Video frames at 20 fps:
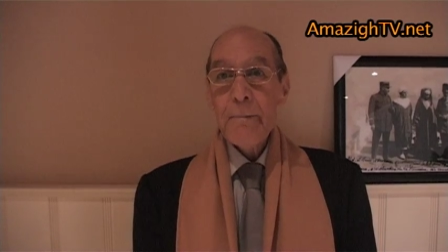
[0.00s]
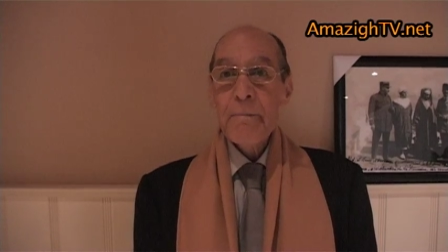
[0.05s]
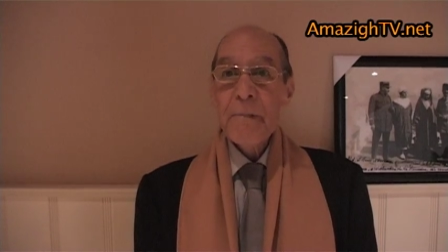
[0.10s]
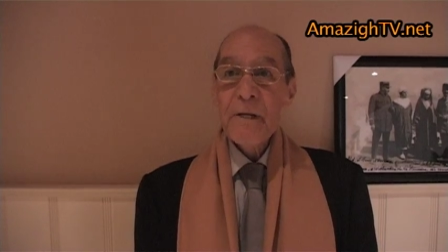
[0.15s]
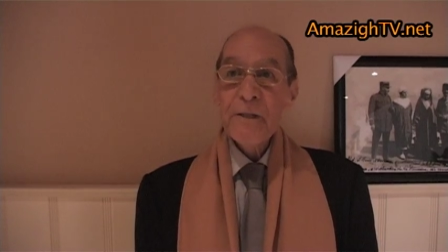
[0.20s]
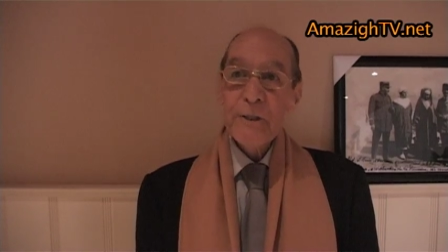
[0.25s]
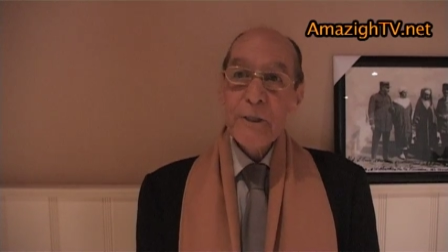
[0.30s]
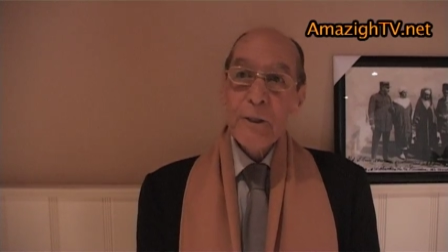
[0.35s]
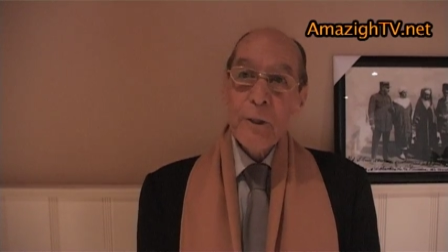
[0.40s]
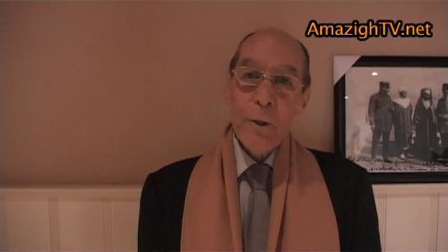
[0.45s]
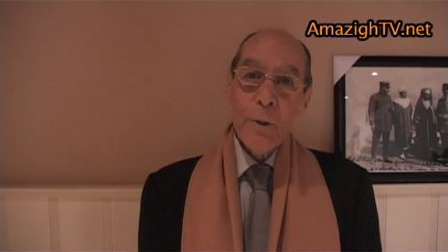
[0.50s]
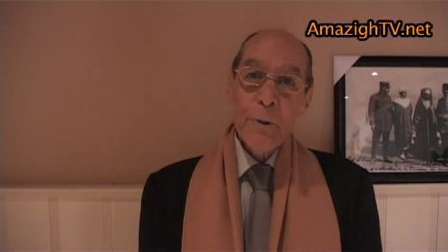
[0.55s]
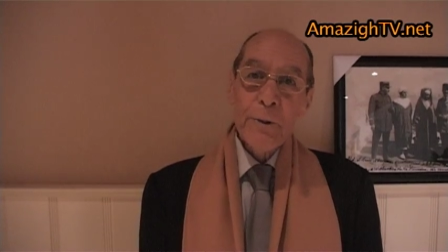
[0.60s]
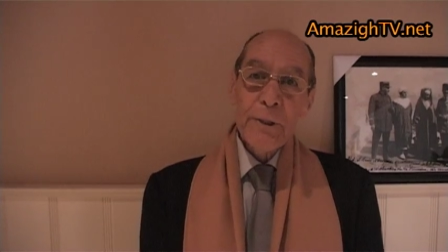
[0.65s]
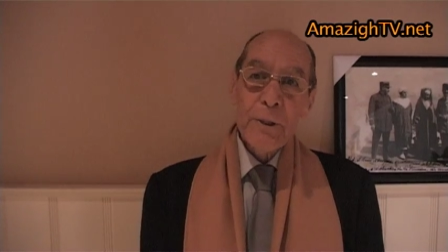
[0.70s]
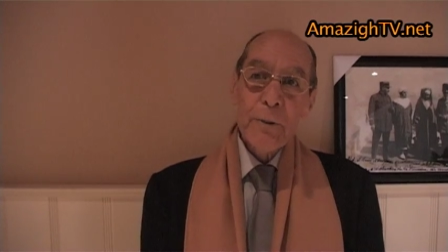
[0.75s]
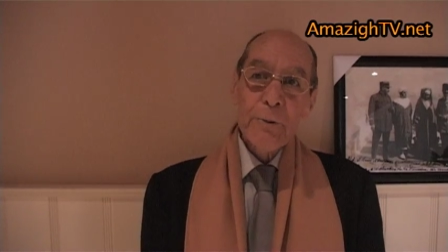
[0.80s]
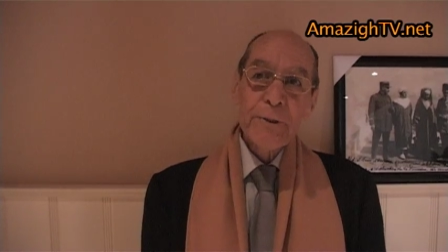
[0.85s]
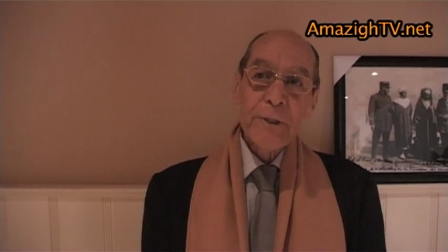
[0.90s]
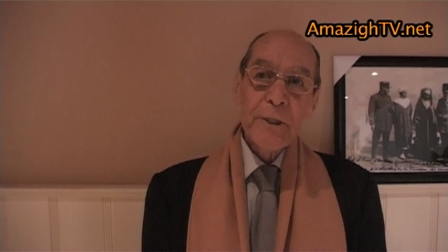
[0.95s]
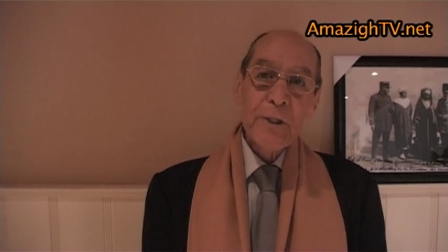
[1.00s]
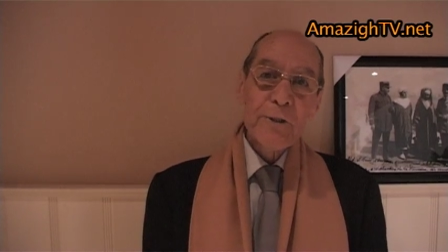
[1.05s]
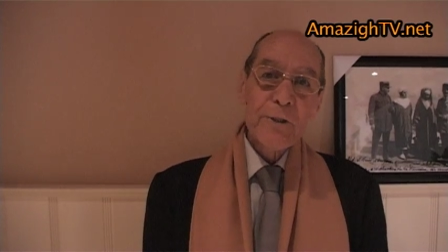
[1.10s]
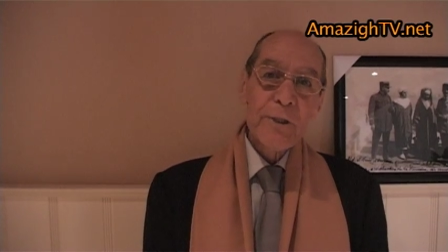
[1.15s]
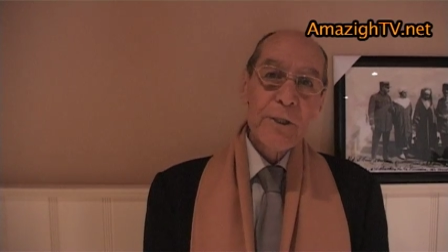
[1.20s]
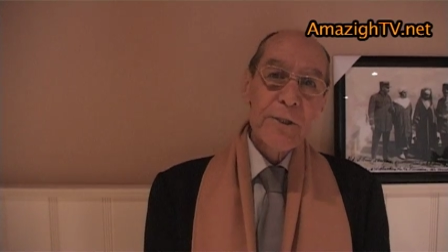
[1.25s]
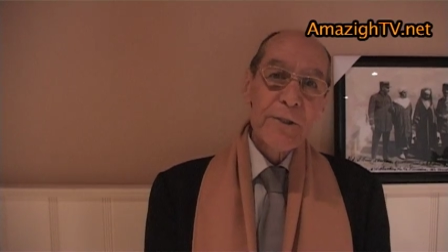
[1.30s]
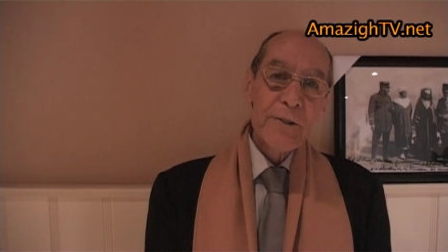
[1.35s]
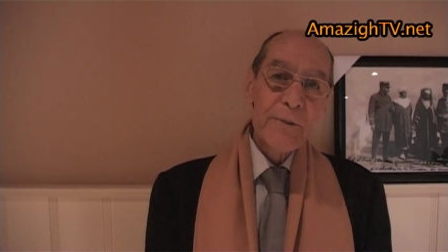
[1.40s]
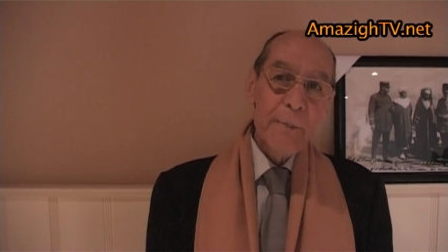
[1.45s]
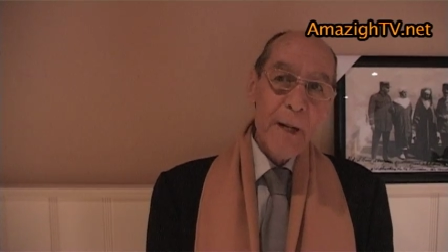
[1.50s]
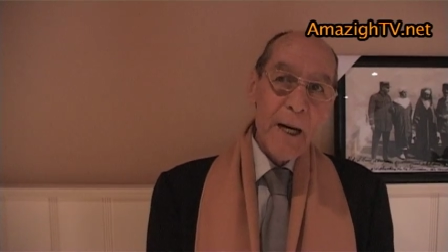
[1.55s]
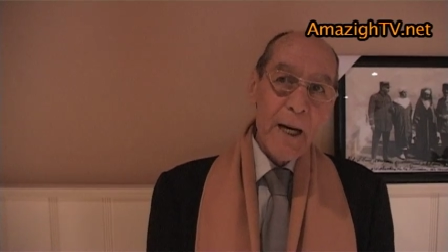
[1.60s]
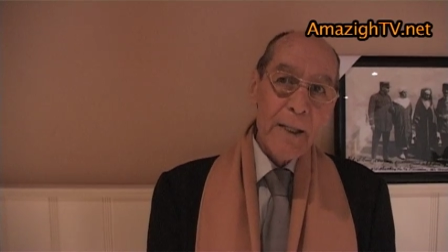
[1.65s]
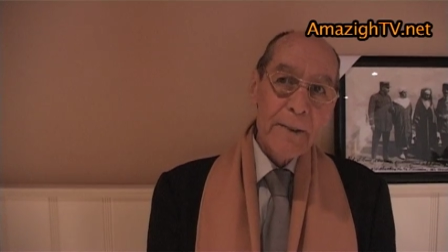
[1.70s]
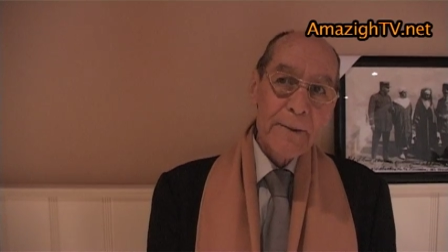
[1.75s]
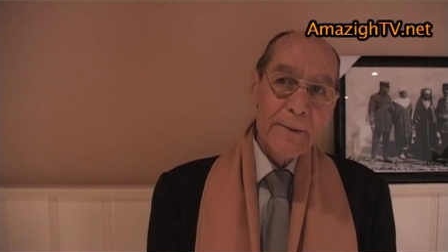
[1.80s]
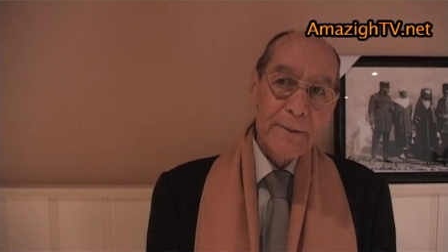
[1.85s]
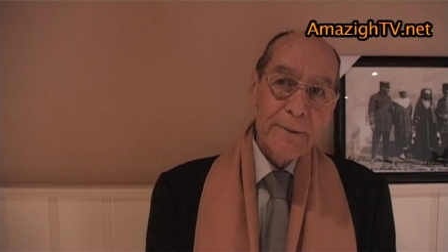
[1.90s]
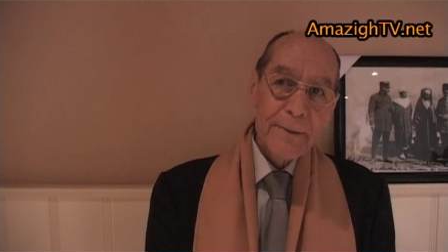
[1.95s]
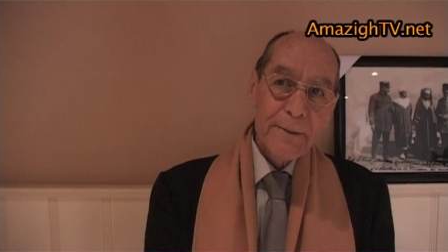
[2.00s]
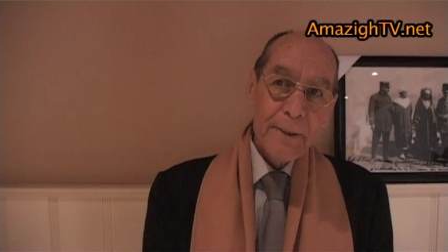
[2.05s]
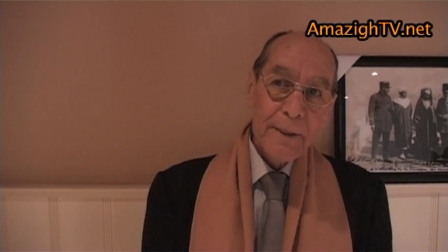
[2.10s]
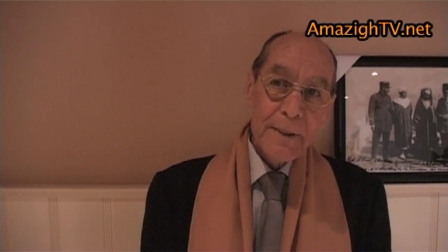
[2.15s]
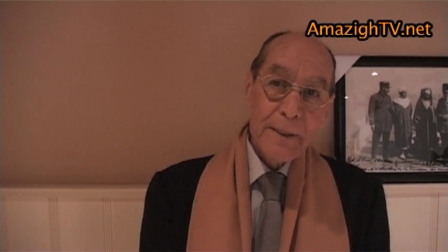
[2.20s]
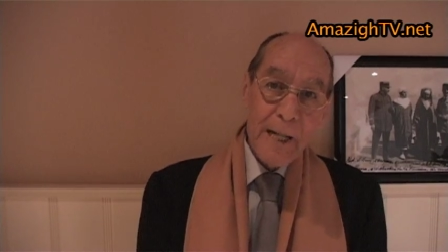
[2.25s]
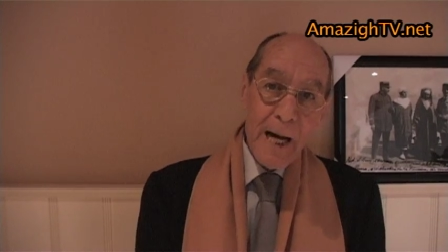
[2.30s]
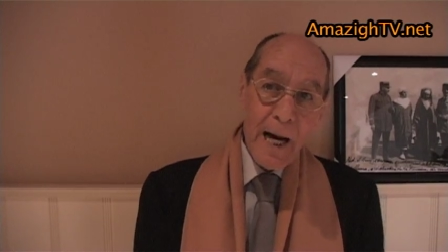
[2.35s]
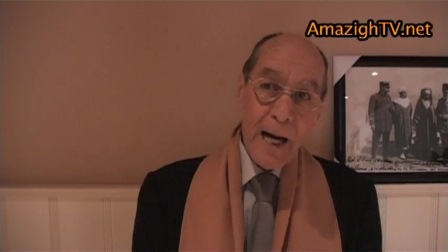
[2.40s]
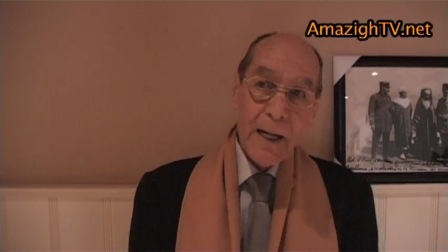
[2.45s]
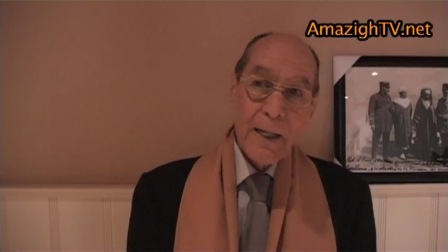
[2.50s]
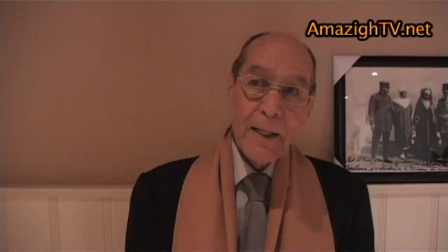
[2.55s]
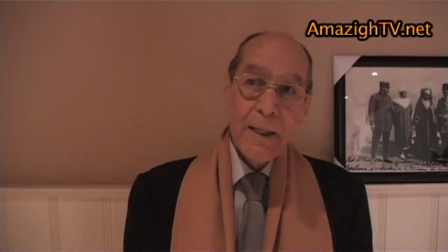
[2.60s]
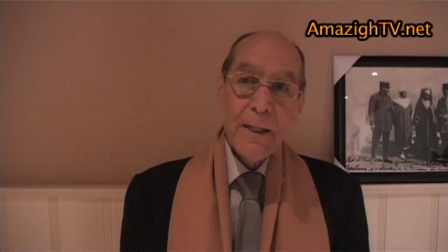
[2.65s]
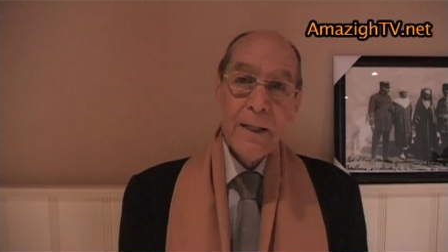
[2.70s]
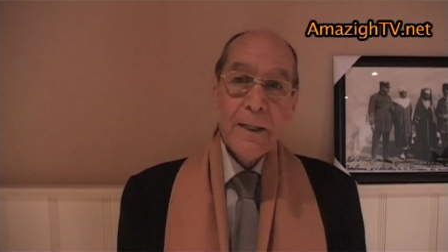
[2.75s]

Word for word: ماشي الحرية أنت شي في سمغان لا